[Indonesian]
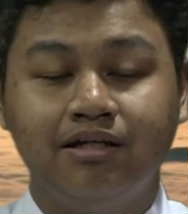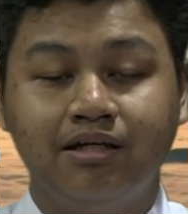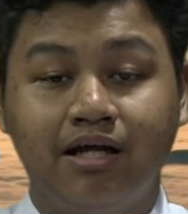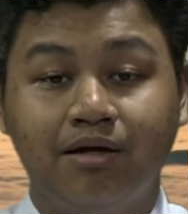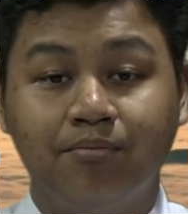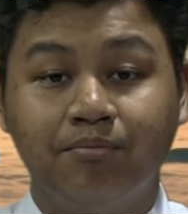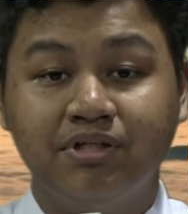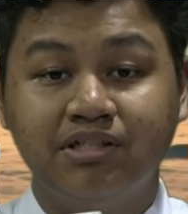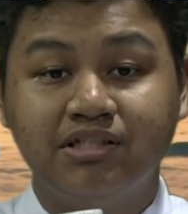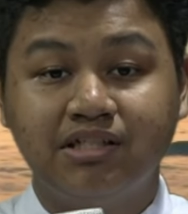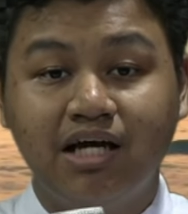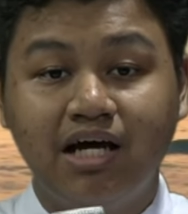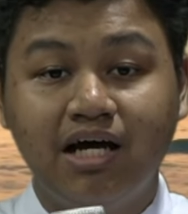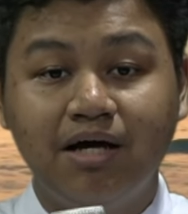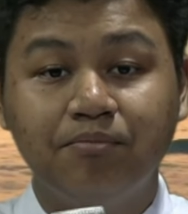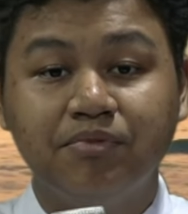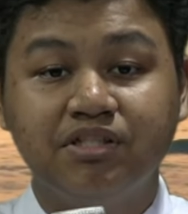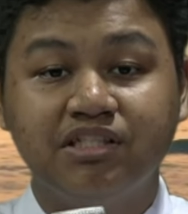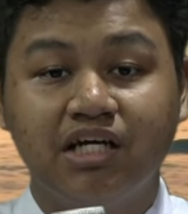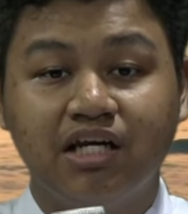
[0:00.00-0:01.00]
dan
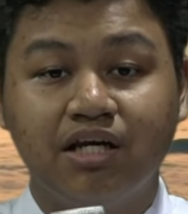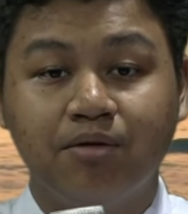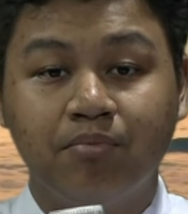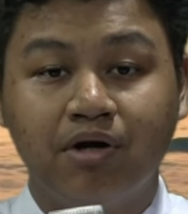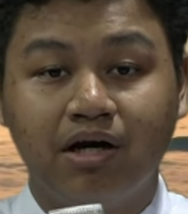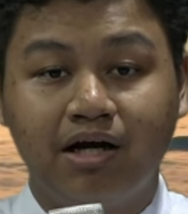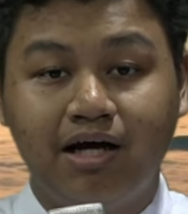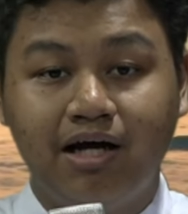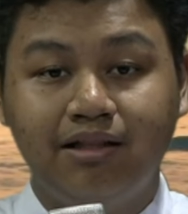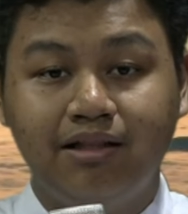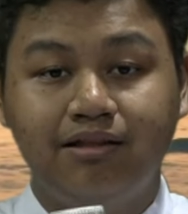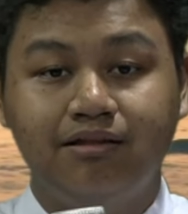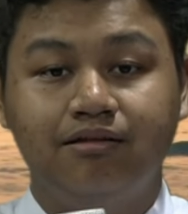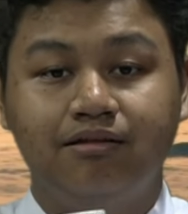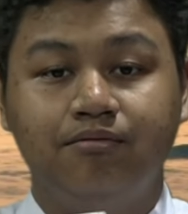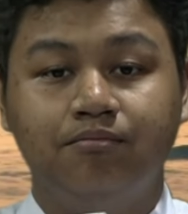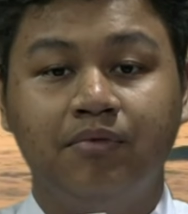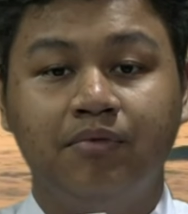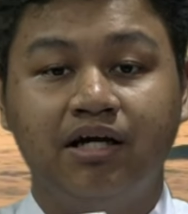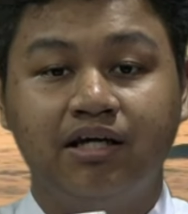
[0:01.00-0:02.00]
bisa menjadi berkat
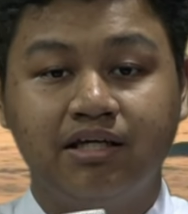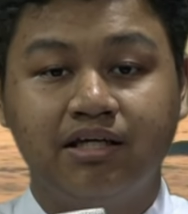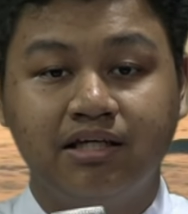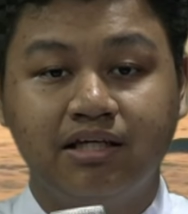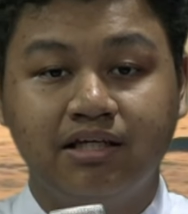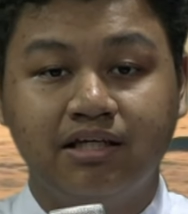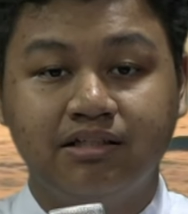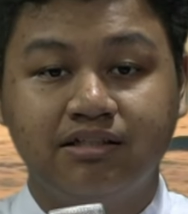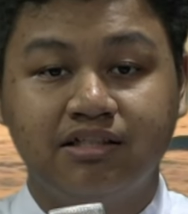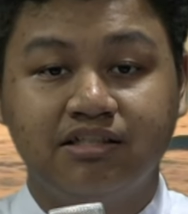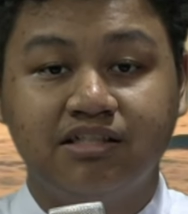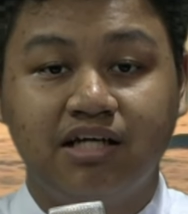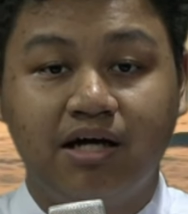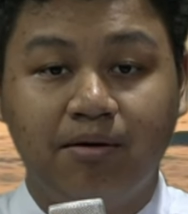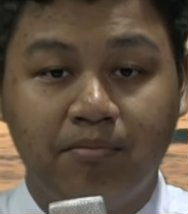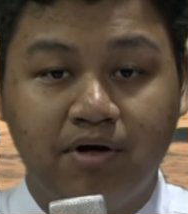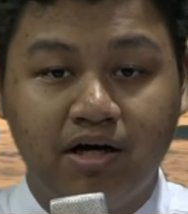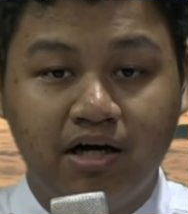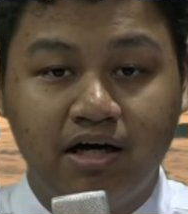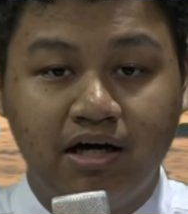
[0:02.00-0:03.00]
bagi
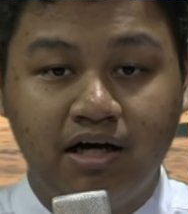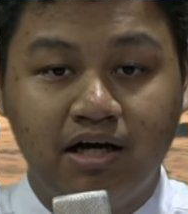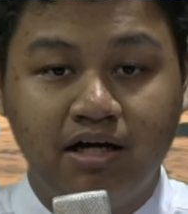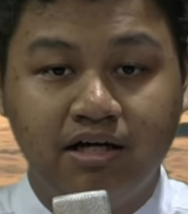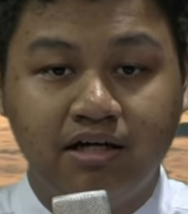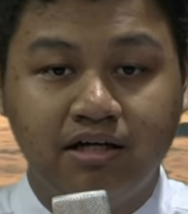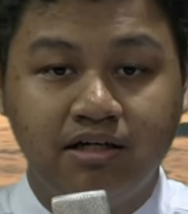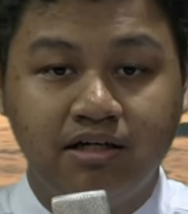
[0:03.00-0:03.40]
sesama